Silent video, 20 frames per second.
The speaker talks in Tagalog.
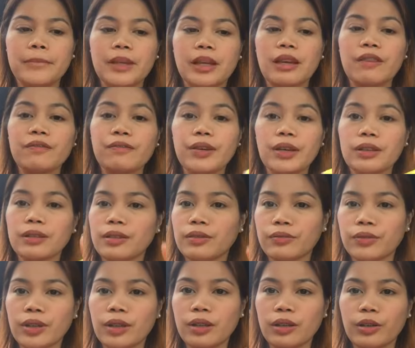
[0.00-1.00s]
Effective
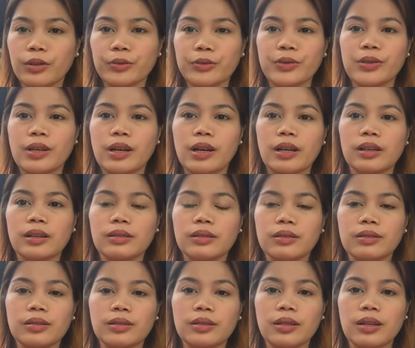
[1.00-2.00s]
talaga to sa akin
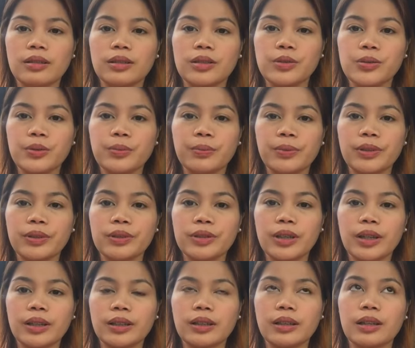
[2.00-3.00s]
kasi dati super
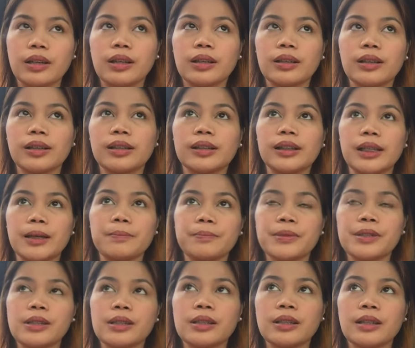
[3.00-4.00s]
dry ng aking
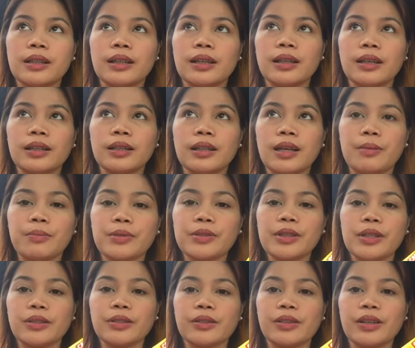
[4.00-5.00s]
lips. Tapos
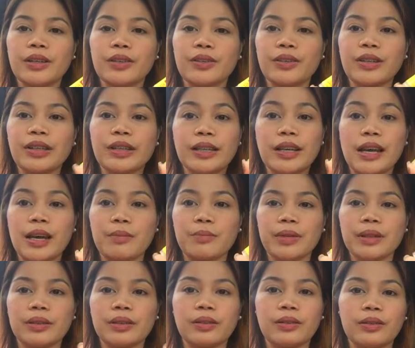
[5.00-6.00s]
ito na yung ginagamit
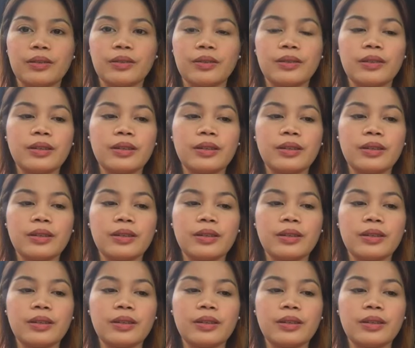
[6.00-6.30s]
ko.